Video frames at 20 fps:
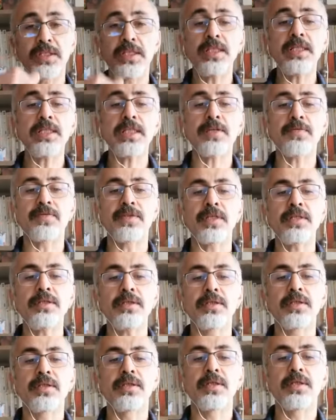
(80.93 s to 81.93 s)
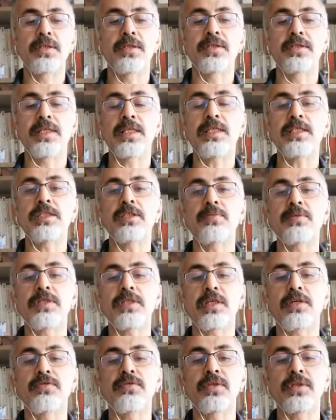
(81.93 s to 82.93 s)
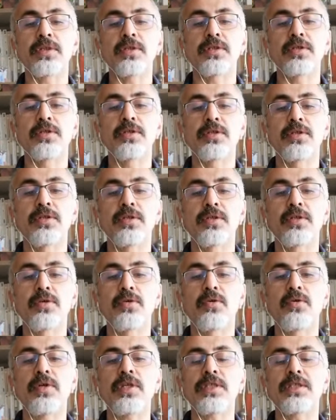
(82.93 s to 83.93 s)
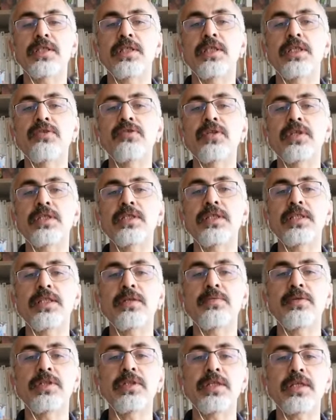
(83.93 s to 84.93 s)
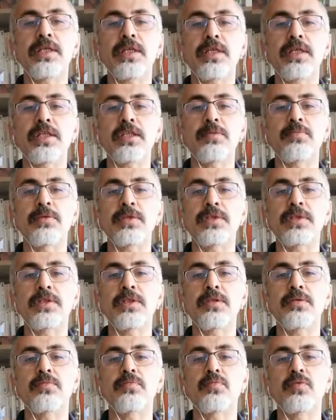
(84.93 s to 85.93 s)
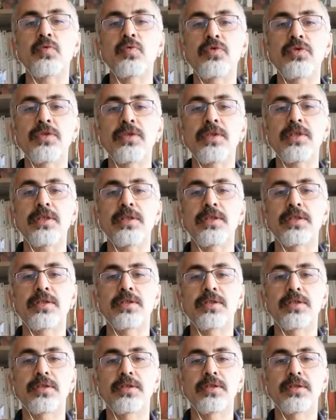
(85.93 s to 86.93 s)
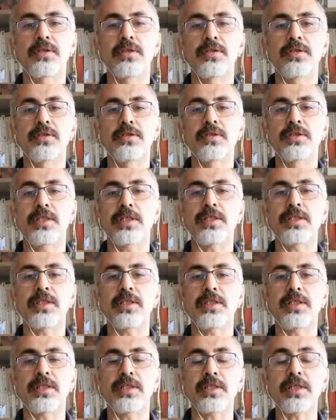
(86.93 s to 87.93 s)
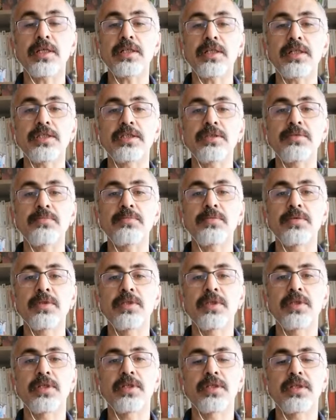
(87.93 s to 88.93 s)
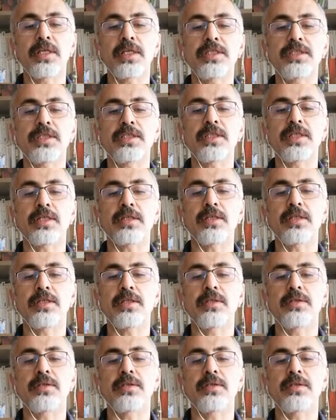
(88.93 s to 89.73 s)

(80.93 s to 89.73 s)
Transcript: Diğer taraftan Zelenski bir Yahudi. Öyleyse Neonazilerle birlikte hareket etmesi mümkün değildir. Şeklindeki yaklaşım gerçeği